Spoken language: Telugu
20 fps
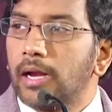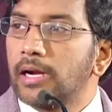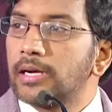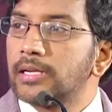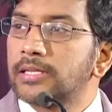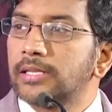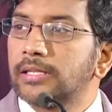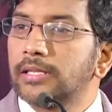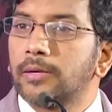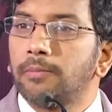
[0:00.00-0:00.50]

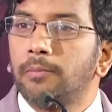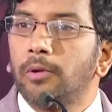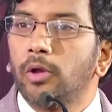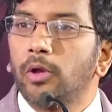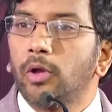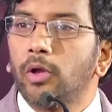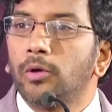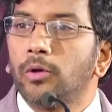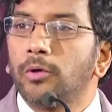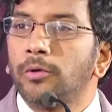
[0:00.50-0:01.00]
అలాంటి
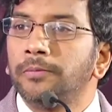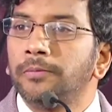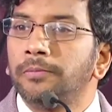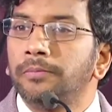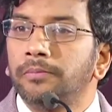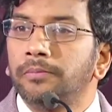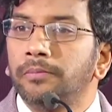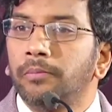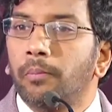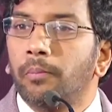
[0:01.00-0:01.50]
సందర్భంలో
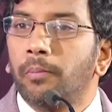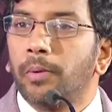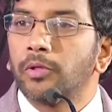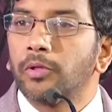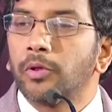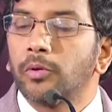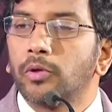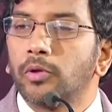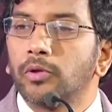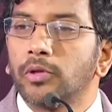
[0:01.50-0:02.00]

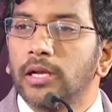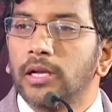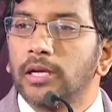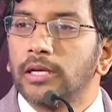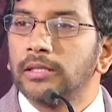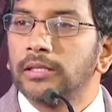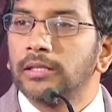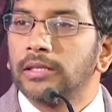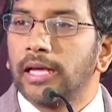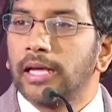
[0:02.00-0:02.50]
పంతొమ్మిది వందల
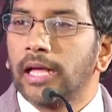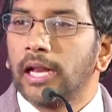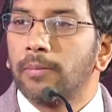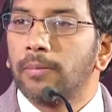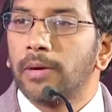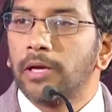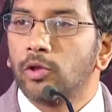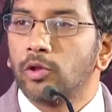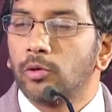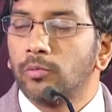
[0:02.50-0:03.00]

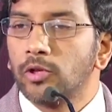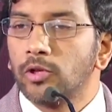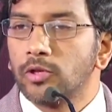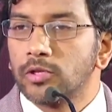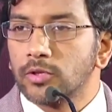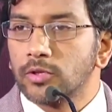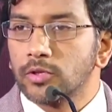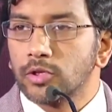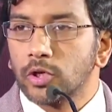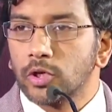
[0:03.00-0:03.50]
ఎనభై తొమ్మిదో
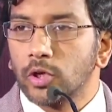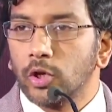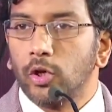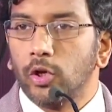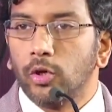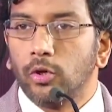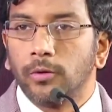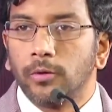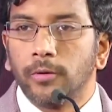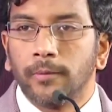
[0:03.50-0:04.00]
సంవత్సరంలో